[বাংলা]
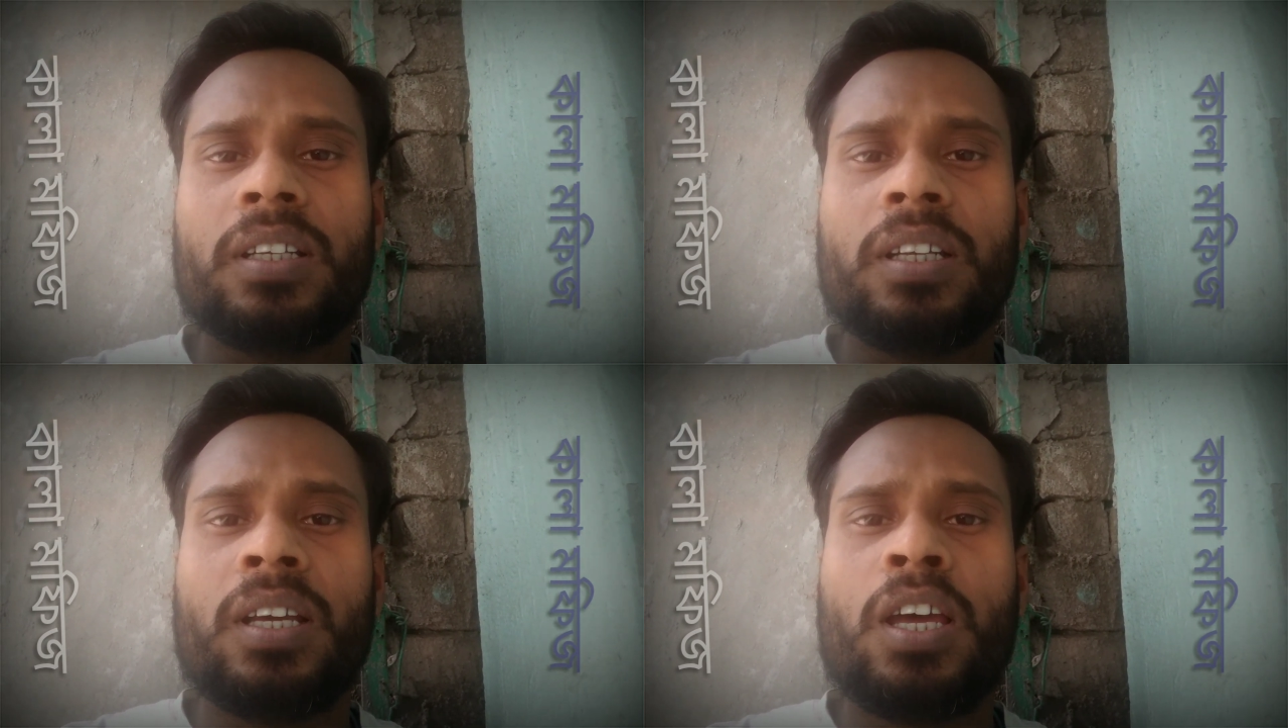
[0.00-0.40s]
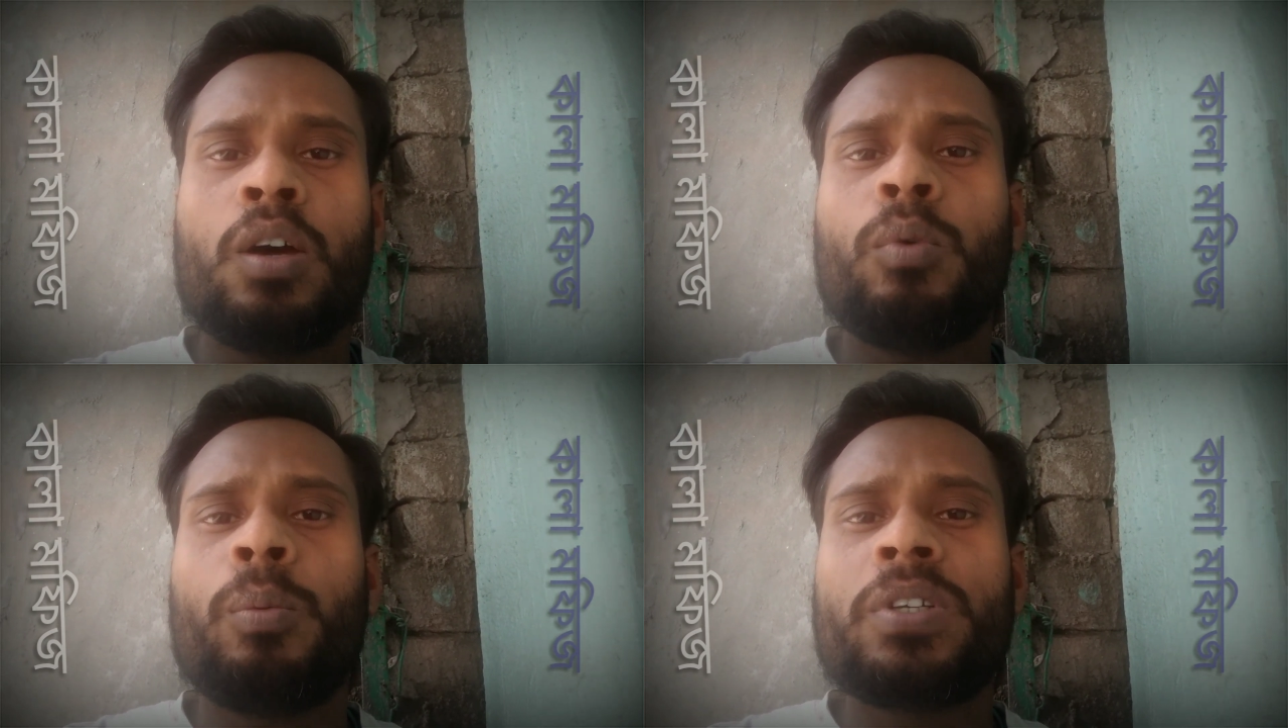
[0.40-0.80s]
জানেন
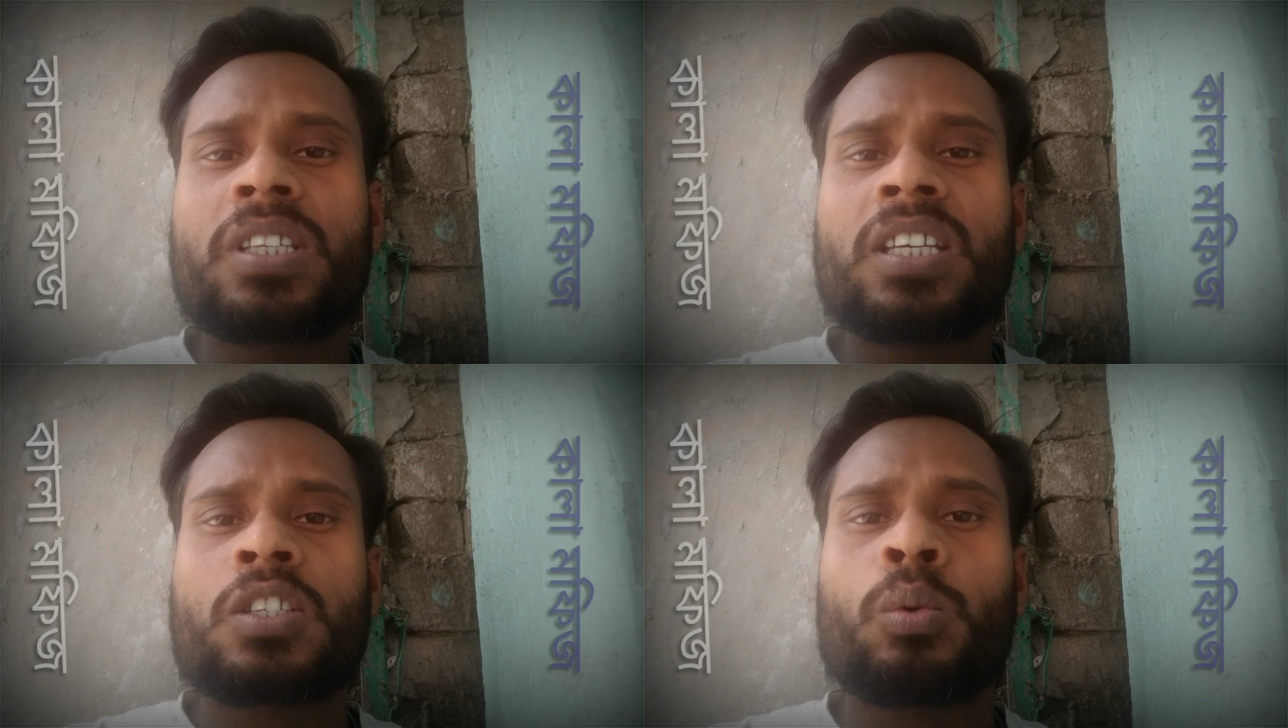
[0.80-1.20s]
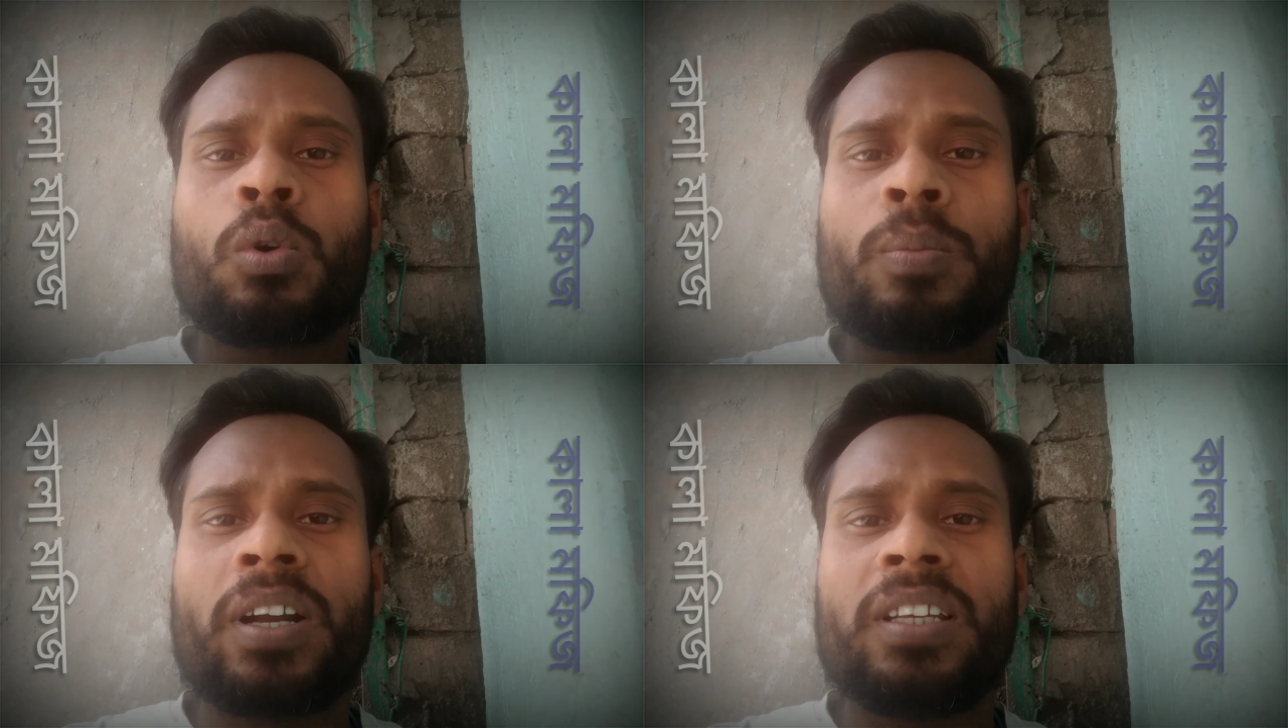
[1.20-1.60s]
মফিজকে
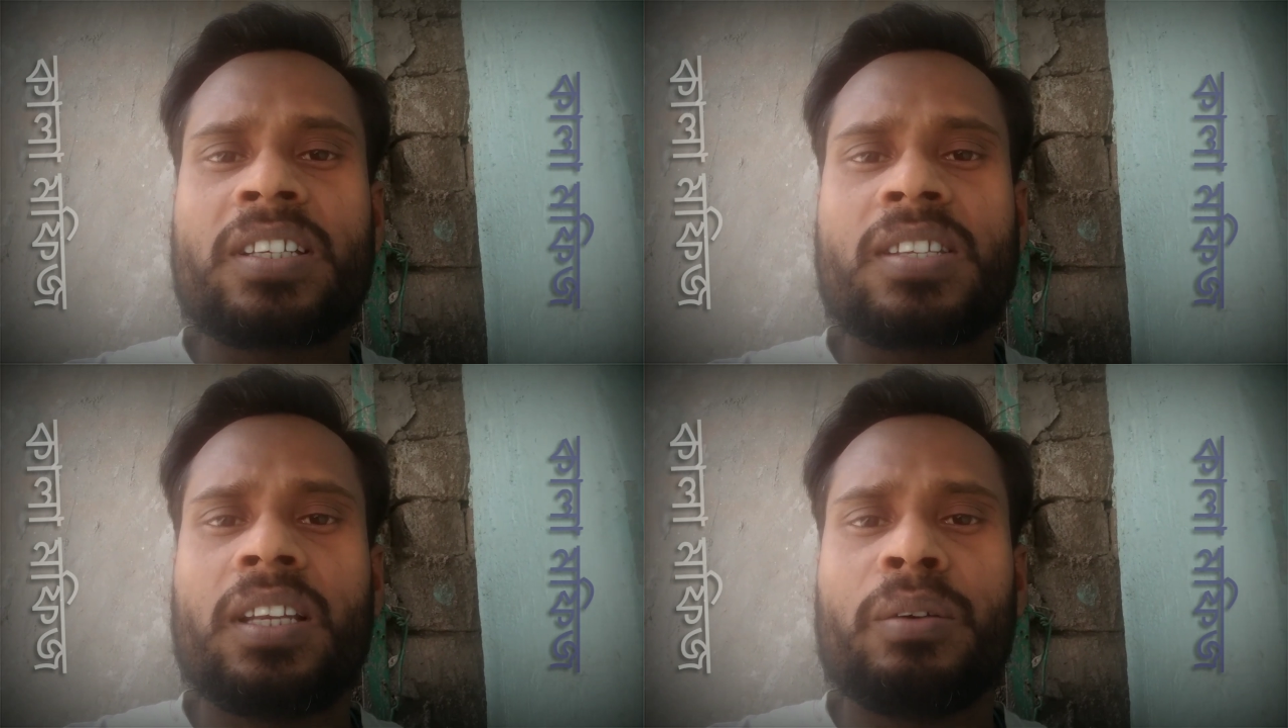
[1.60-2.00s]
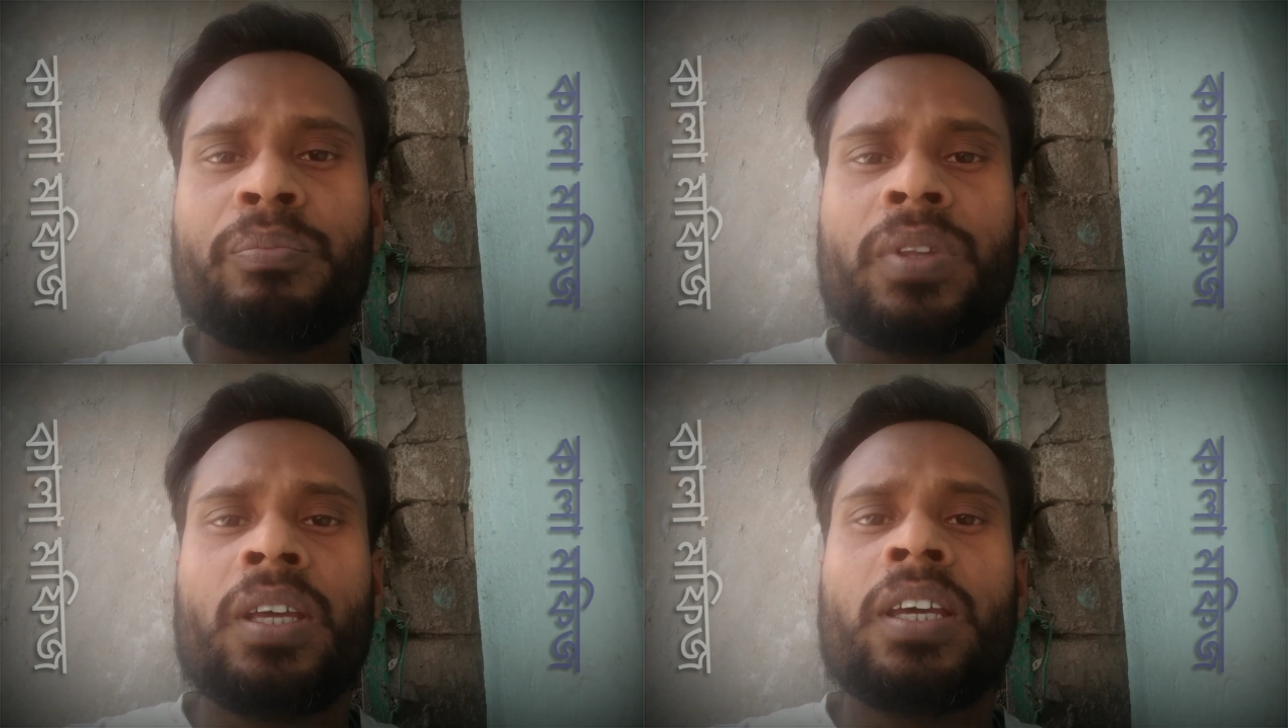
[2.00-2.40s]
চোরও বানিয়েছিলাম